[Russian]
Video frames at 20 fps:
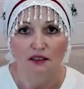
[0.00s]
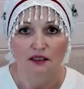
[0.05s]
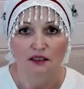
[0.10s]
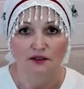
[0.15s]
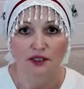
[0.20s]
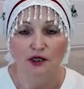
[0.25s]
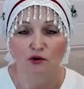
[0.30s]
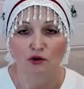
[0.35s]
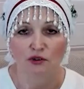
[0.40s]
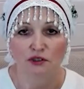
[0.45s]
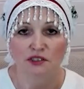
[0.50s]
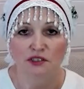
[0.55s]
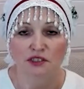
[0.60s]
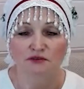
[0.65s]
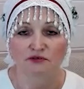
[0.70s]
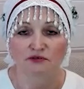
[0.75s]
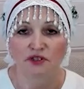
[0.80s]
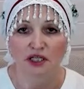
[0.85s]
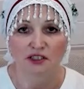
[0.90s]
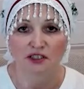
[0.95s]

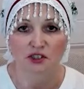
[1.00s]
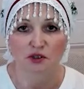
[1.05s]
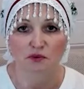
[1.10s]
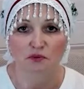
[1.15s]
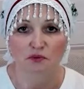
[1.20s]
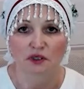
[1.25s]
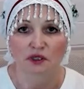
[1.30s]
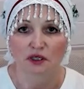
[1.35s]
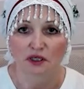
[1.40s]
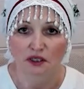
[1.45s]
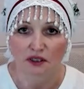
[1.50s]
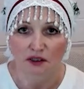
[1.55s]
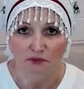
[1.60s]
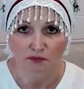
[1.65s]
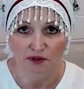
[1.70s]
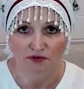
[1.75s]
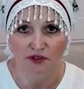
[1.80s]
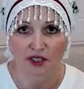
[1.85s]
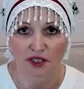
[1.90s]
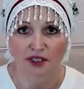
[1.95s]
находится в нашем,
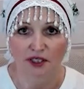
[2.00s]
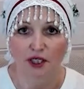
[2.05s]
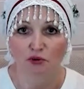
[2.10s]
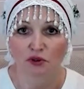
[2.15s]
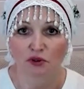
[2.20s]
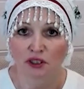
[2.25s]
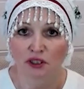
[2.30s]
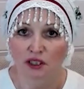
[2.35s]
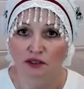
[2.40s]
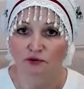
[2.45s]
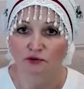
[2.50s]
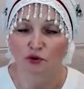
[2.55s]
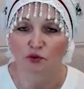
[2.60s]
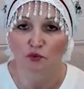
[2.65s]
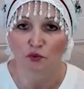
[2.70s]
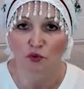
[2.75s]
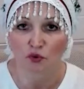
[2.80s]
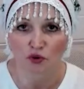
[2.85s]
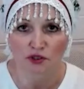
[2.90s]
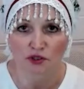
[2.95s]
повторяю, головном
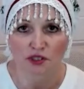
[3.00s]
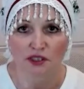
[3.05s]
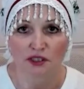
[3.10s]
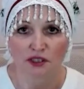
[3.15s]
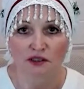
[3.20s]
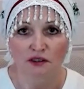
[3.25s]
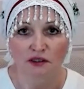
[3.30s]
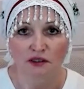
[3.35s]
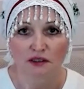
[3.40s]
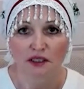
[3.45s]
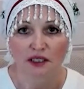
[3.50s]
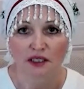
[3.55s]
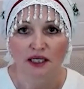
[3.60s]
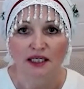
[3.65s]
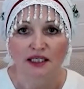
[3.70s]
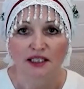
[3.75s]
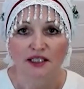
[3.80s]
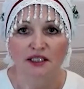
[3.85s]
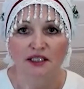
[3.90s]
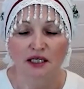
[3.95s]
мозге,
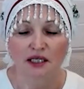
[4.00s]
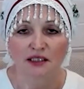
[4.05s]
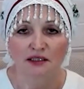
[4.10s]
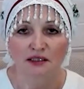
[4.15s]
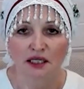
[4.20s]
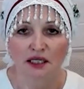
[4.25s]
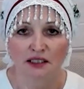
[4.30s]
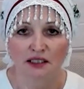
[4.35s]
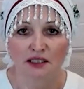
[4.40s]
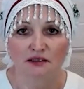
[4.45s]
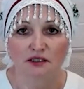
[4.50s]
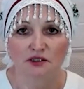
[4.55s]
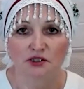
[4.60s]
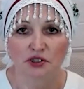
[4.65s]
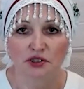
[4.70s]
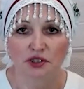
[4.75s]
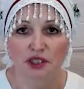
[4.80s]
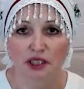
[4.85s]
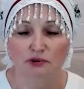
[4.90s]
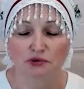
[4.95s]
и когда я
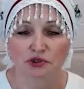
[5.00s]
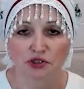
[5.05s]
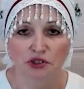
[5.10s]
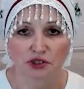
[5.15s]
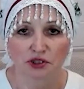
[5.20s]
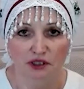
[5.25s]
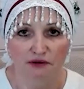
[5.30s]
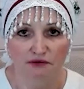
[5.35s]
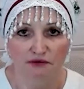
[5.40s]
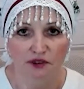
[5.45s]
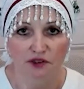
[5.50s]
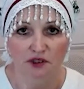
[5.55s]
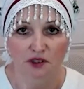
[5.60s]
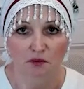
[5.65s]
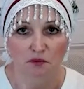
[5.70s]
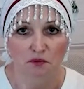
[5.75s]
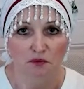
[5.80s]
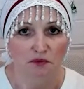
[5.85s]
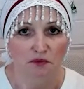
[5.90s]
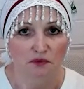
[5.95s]
начинаю с
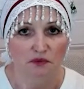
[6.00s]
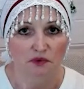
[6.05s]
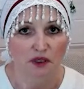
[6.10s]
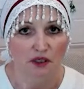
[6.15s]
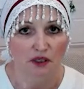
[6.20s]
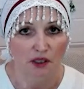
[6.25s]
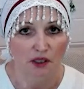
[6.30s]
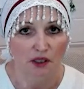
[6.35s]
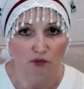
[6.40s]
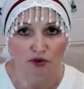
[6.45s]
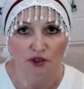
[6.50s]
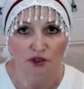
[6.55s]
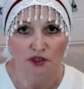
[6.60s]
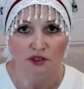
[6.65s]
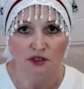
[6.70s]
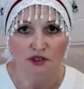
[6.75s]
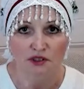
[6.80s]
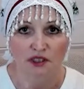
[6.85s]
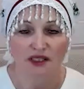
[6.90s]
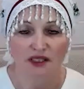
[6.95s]
человеком
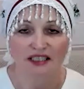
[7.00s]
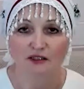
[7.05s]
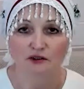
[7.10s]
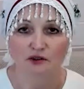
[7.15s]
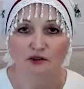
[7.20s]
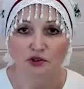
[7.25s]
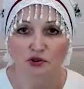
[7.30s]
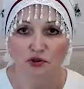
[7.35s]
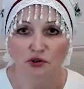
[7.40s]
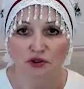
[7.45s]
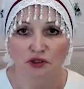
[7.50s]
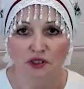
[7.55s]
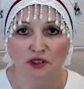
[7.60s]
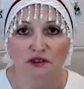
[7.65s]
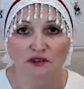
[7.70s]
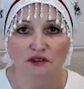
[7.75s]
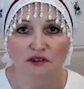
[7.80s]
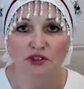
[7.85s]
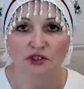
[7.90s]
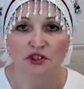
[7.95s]
работать, эта
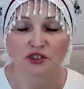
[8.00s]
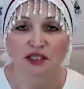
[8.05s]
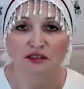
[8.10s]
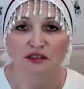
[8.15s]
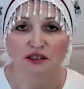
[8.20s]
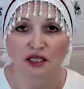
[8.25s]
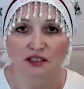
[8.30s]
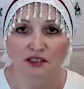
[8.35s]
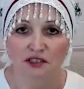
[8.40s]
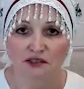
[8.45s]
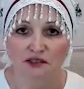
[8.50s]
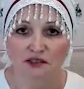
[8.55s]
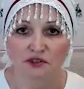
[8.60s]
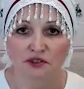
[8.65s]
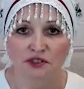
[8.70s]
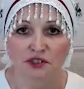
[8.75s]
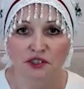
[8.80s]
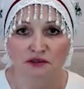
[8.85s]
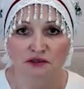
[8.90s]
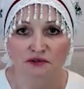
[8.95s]
зона начинает
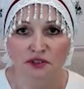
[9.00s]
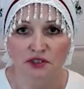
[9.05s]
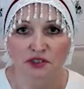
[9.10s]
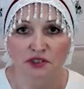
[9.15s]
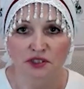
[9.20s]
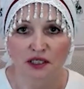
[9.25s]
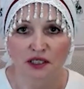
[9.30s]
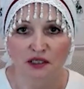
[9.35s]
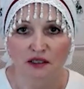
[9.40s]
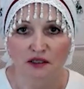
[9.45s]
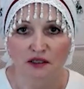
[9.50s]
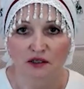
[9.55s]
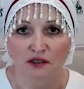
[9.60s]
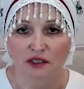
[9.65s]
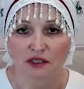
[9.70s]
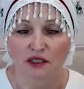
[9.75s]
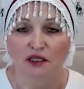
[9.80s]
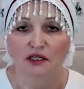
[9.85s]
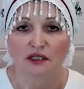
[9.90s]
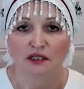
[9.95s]
активизироваться,
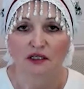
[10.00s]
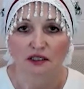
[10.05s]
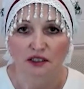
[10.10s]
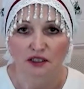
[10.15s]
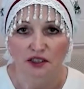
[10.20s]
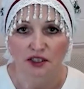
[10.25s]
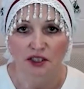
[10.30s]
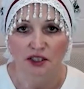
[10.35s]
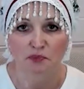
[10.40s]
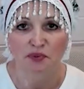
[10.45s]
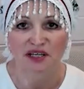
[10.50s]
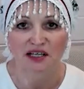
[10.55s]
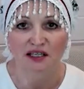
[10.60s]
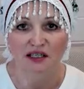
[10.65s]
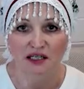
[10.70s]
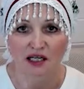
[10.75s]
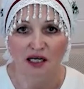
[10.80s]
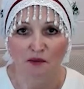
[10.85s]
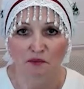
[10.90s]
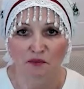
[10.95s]
и
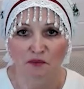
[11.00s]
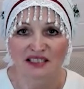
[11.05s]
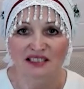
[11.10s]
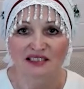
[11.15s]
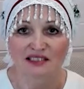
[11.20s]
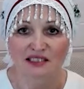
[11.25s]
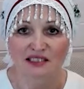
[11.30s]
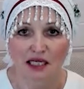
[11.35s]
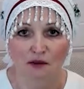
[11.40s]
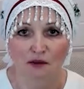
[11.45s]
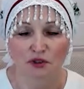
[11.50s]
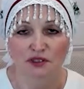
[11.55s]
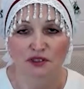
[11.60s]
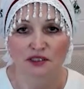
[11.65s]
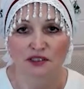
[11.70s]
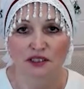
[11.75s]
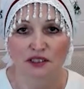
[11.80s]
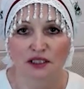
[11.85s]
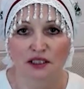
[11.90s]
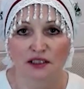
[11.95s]
программа
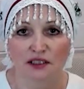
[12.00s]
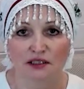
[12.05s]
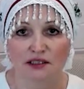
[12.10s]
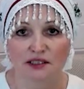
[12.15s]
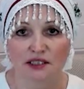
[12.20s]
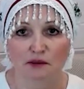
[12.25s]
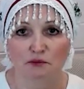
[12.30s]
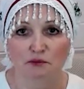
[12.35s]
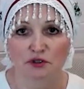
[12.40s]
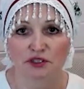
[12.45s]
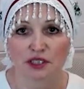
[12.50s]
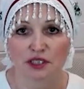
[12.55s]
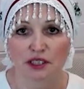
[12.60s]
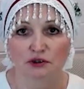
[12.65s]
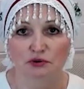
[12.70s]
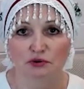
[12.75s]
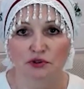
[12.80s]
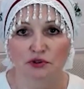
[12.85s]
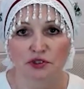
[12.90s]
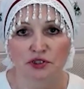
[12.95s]
самоисцеления,
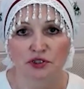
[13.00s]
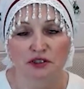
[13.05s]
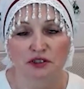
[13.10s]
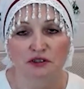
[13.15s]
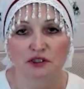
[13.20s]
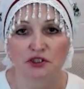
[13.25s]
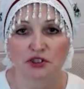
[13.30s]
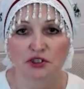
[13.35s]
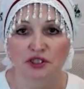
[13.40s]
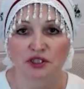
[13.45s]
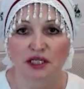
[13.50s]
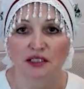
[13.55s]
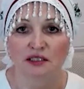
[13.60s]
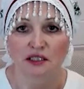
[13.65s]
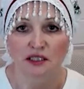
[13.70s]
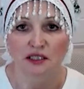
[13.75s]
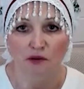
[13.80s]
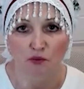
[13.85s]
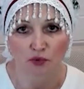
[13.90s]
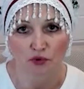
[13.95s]
самодиагностики
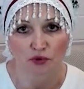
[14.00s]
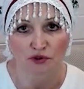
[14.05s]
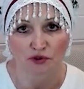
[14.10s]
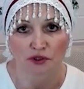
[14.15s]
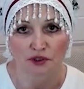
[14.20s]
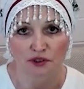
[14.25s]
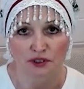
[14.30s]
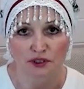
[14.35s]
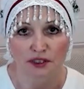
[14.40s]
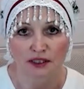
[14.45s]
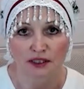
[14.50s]
начинает работать.